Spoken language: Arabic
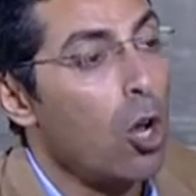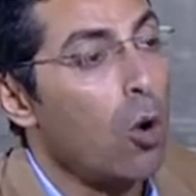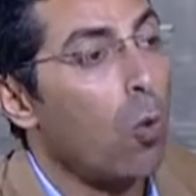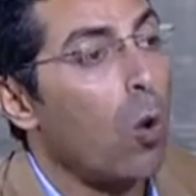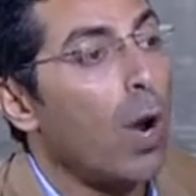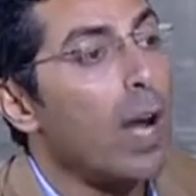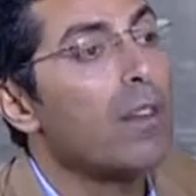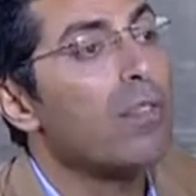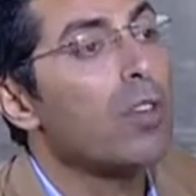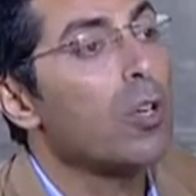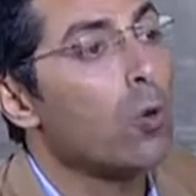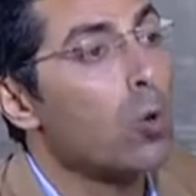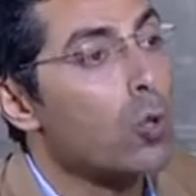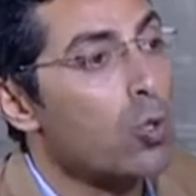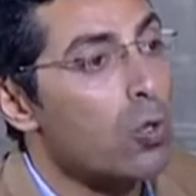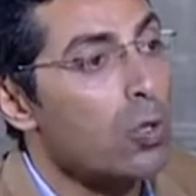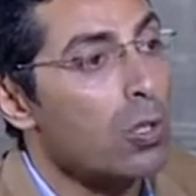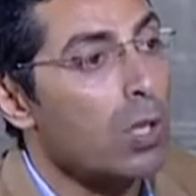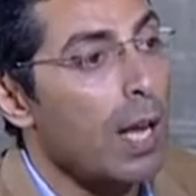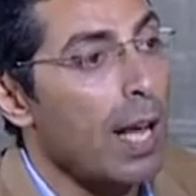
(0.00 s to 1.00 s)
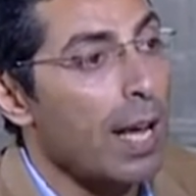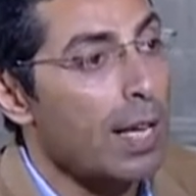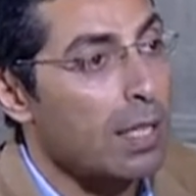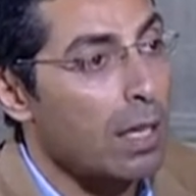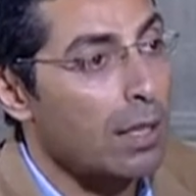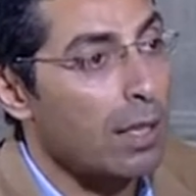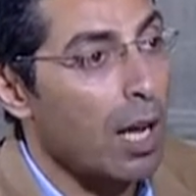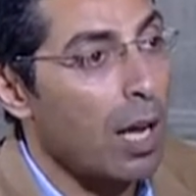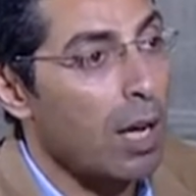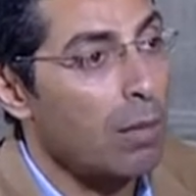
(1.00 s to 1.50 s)
وهل في اسس لهذا
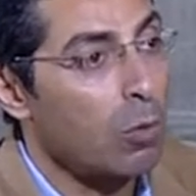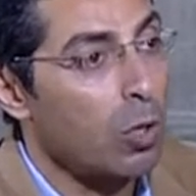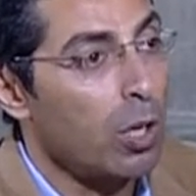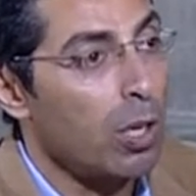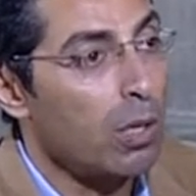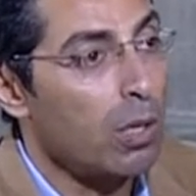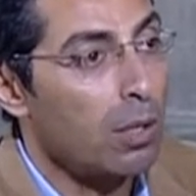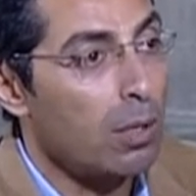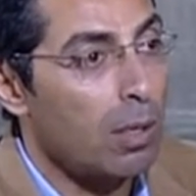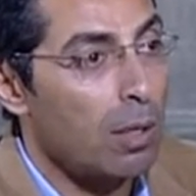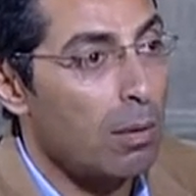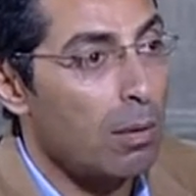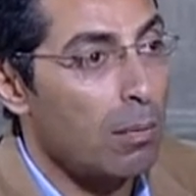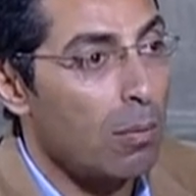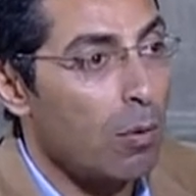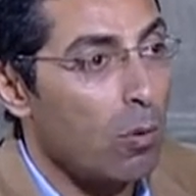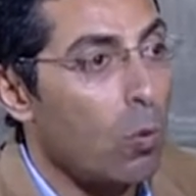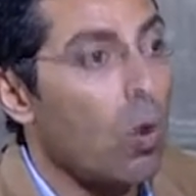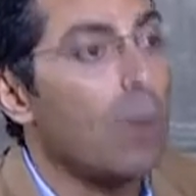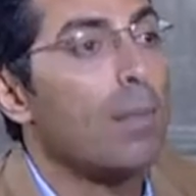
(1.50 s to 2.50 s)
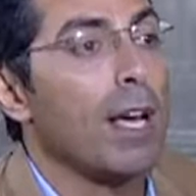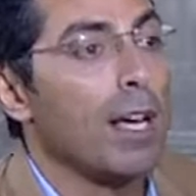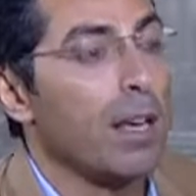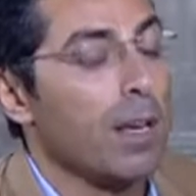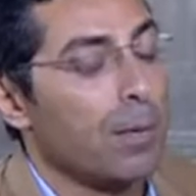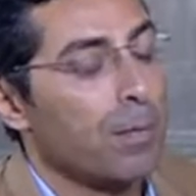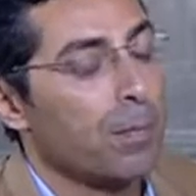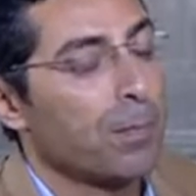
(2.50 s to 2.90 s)
التعامل وما هي